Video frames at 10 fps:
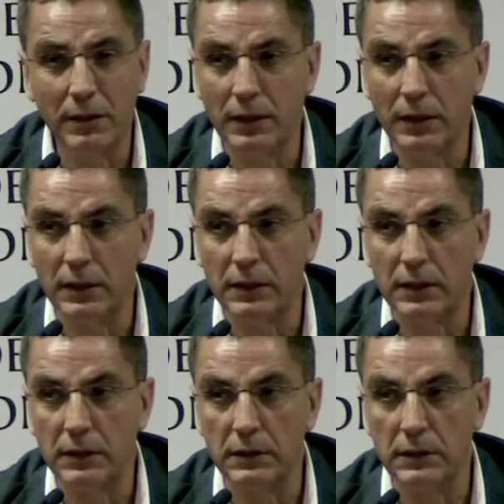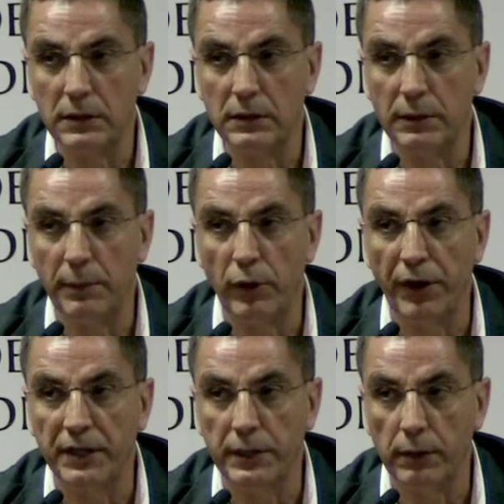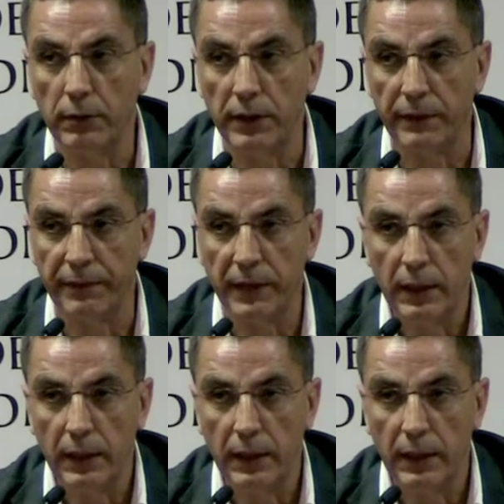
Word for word: que, siempre lo reitero, que,